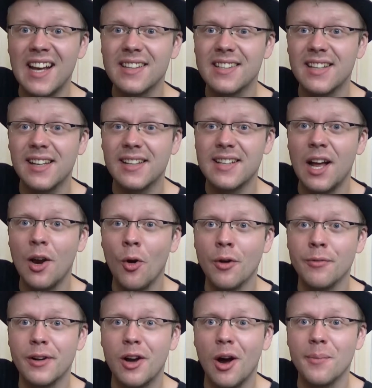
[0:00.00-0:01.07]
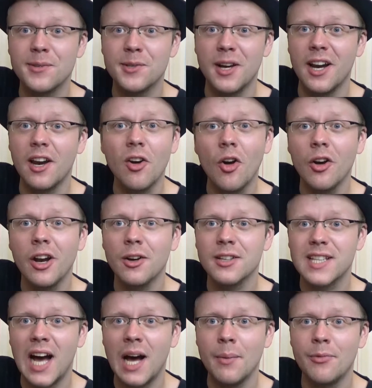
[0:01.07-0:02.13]
herzliches Hallo und willkommen zu einer neuen
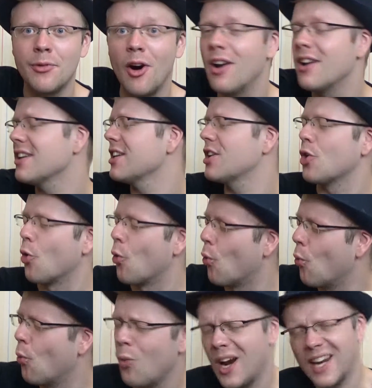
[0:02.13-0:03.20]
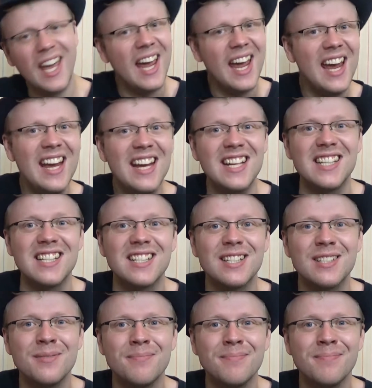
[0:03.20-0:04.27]
Ausgabe von Quickies.